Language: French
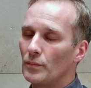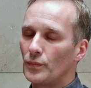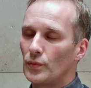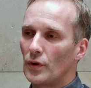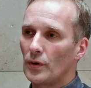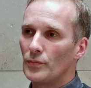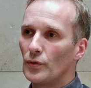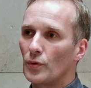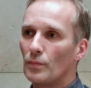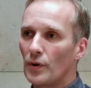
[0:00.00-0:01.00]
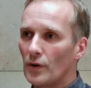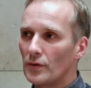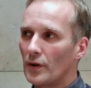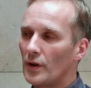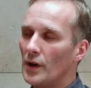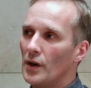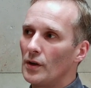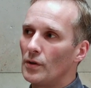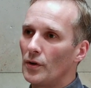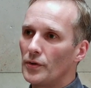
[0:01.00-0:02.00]
pour mieux comprendre
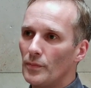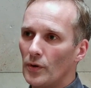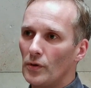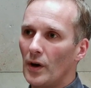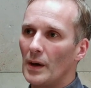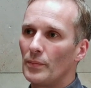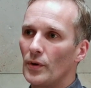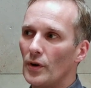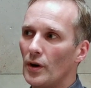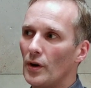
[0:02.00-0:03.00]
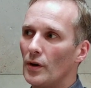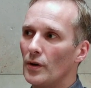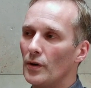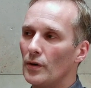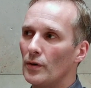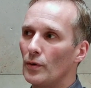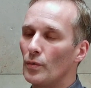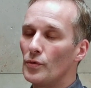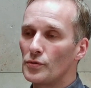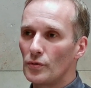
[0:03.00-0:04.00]
leurs demandes, leur rapport euh, aux
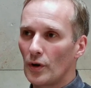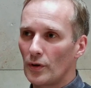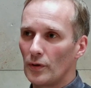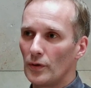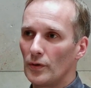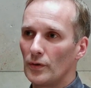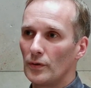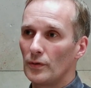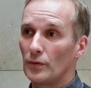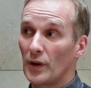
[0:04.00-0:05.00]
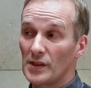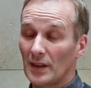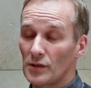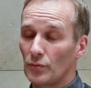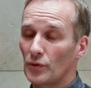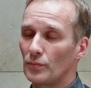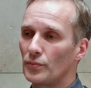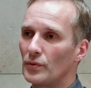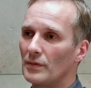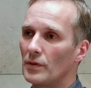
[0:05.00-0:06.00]
mesures, euh, aux restrictions qui ont
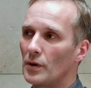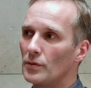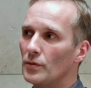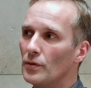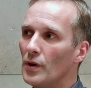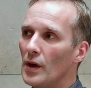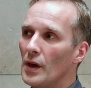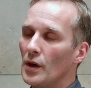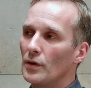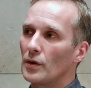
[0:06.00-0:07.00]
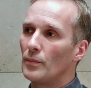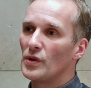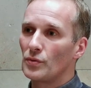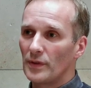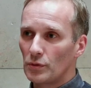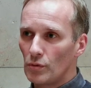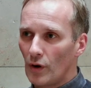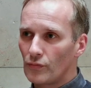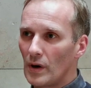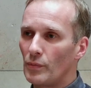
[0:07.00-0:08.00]
pu avoir lieu, comment ils ont vécu
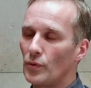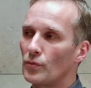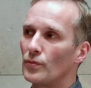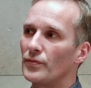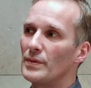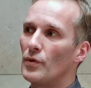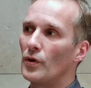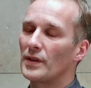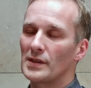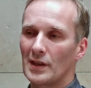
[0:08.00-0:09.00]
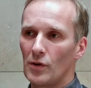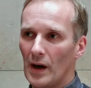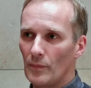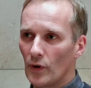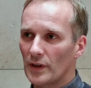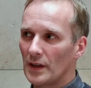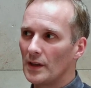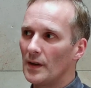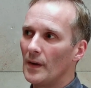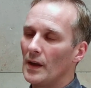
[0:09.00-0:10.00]
leur foi pendant le confinement, qu'est-ce qui leur a manqué,